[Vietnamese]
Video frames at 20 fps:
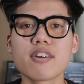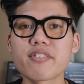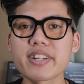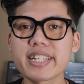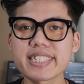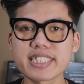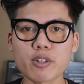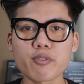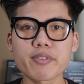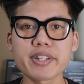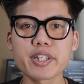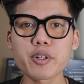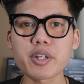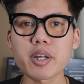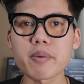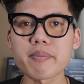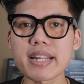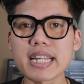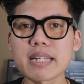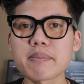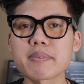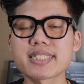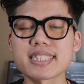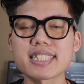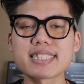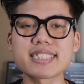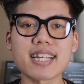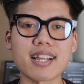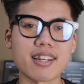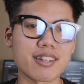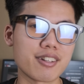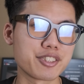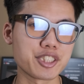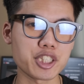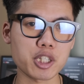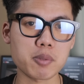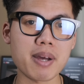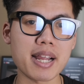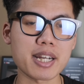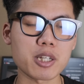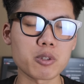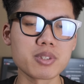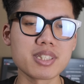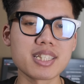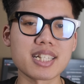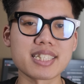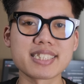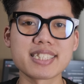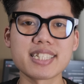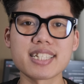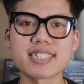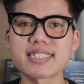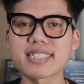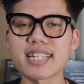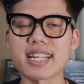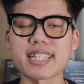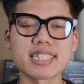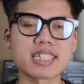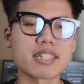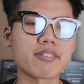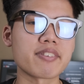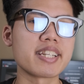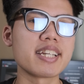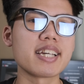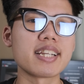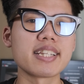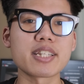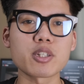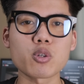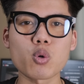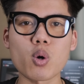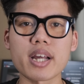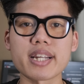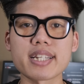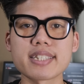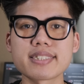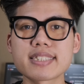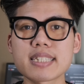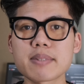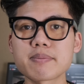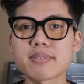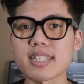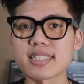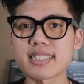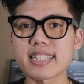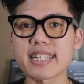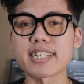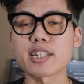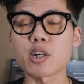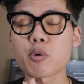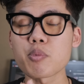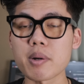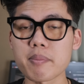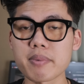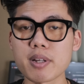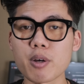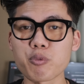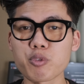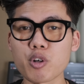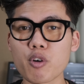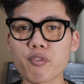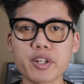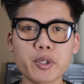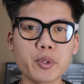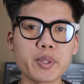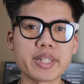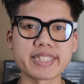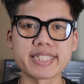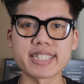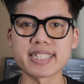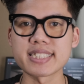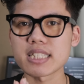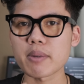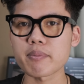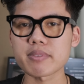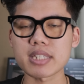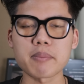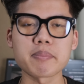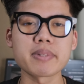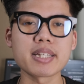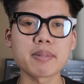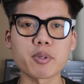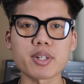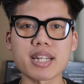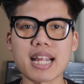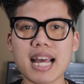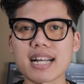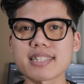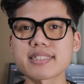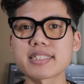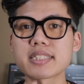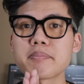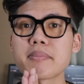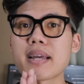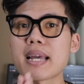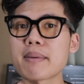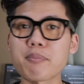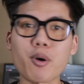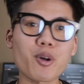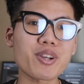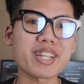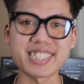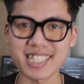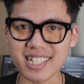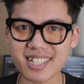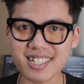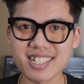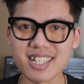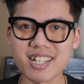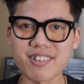Vậy thì trong video ngày hôm nay mình sẽ trả lời cho các bạn cũng như là chia sẻ những cái vấn đề liên quan đến sim giá rẻ không hợp đồng không phải hủy 980 một tháng sim Nbot này nhé.